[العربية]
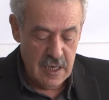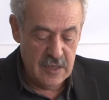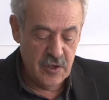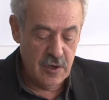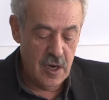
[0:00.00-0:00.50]

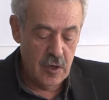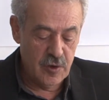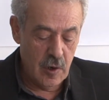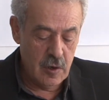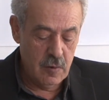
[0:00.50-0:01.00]
اعتقال
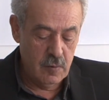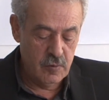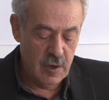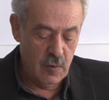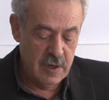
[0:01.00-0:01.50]

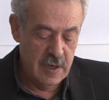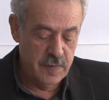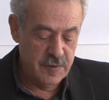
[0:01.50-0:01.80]
وتوقيف